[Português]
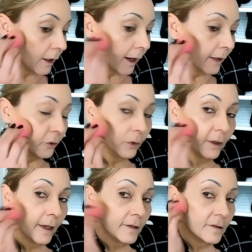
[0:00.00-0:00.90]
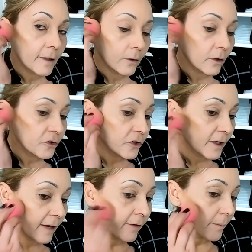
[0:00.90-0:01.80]
Adorei esse negócio de
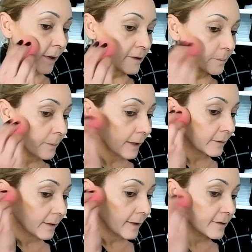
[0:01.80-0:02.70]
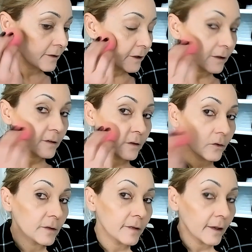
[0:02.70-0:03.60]
gravar mais para trás aqui, que vocês
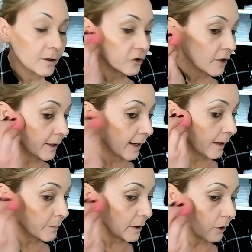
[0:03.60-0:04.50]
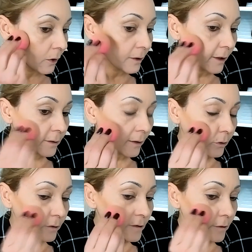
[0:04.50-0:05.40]
conseguem enxergar melhor o que está
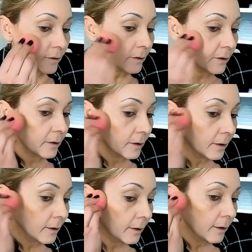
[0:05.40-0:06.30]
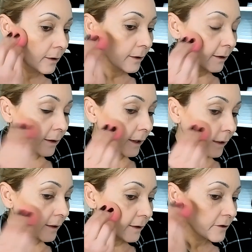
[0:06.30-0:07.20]
acontecendo aqui. É
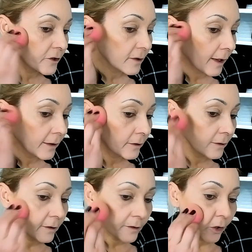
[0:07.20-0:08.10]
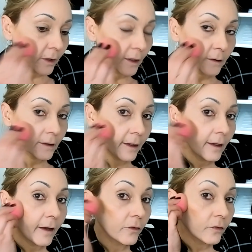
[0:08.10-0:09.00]
aquele ditado, né? Tem hora que até
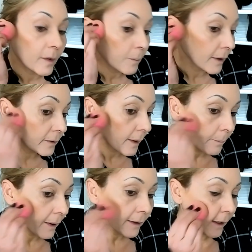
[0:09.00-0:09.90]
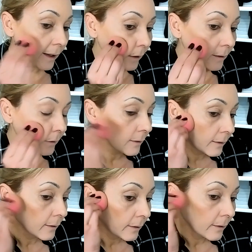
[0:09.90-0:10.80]
quem vem para atrapalhar
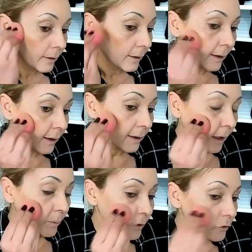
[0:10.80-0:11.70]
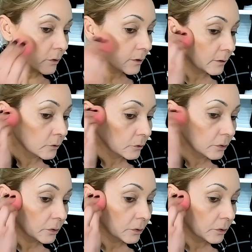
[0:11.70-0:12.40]
acaba ajudando.